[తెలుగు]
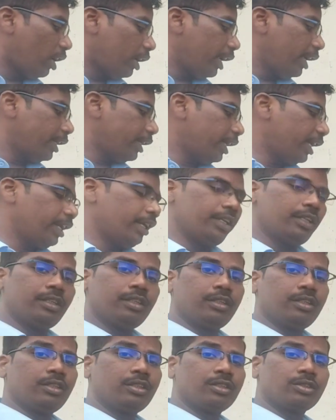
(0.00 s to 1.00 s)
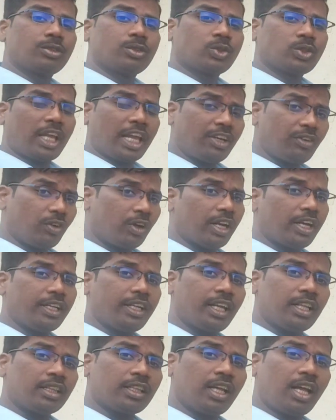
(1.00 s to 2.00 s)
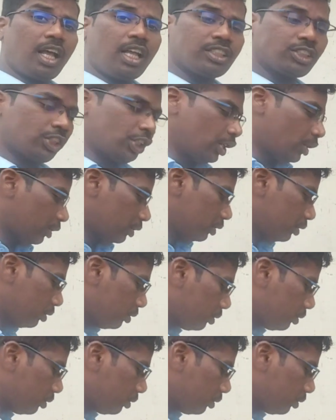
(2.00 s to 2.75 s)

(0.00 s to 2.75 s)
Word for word: వన్ ఎయిటీ సైన్ వన్ ఎయిటీ అంత జీరో